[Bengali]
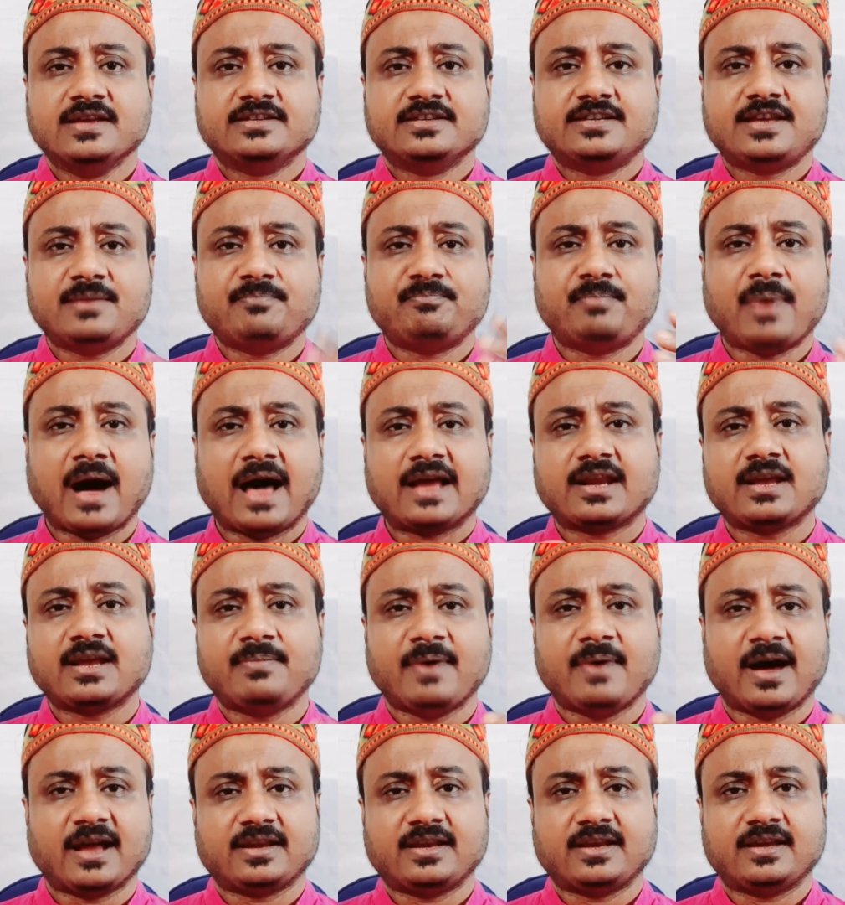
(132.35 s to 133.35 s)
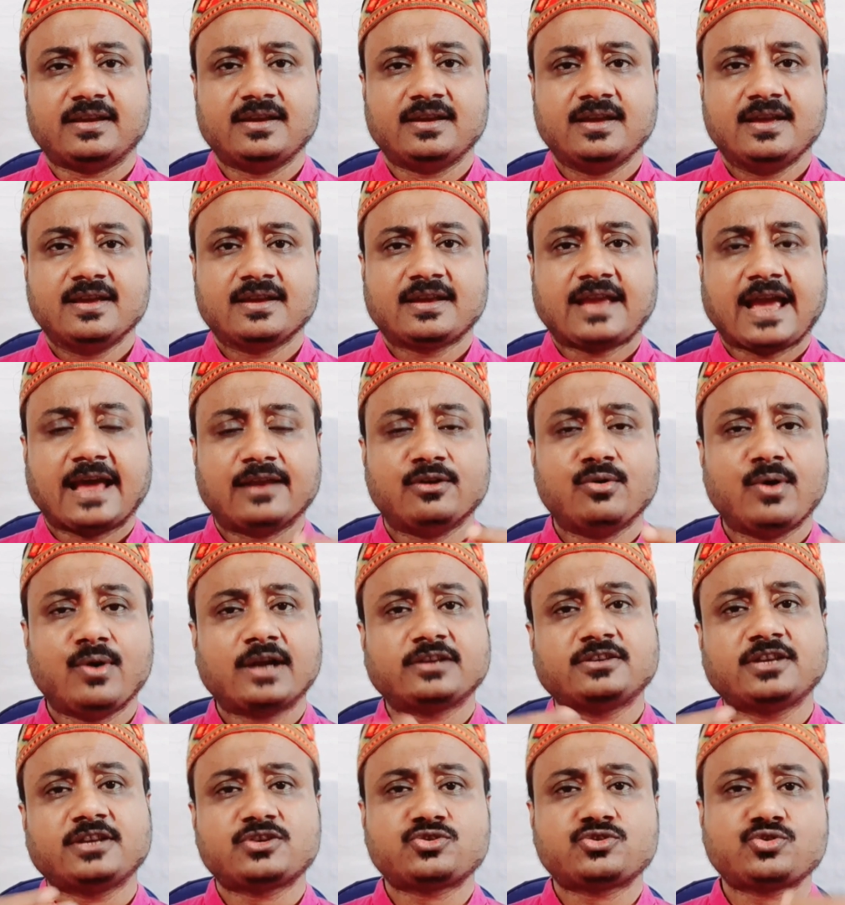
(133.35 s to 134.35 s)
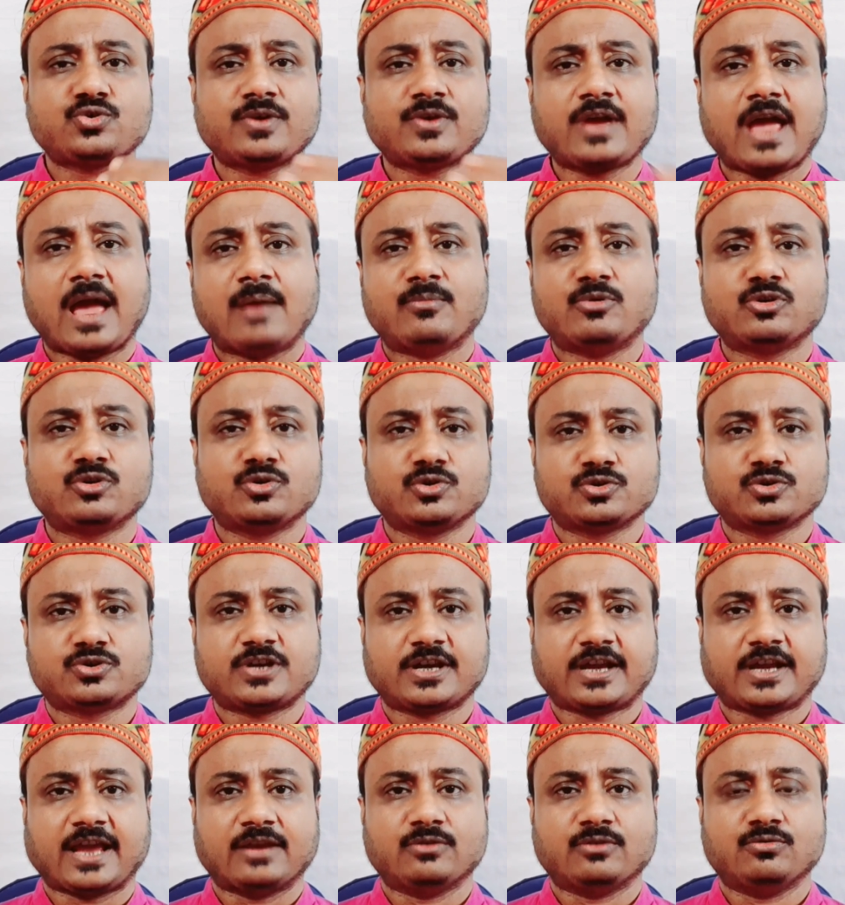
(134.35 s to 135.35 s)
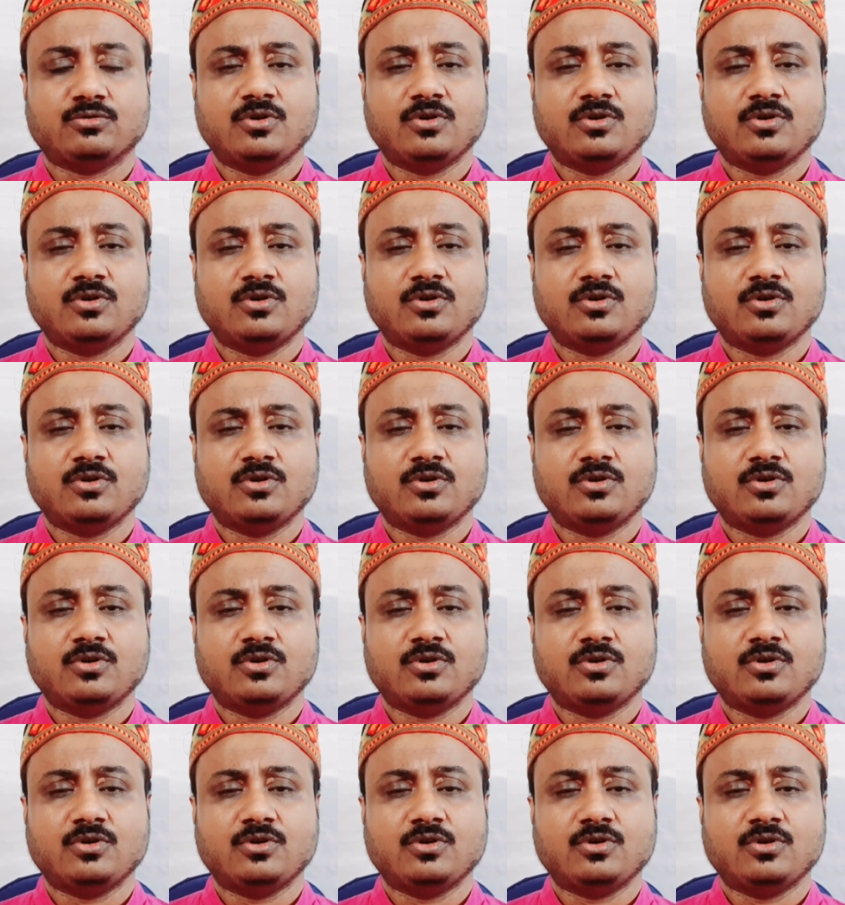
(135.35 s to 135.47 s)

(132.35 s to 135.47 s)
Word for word: যে বারে বারে খেলোয়াড়দের সঙ্গে এমন হচ্ছে কেন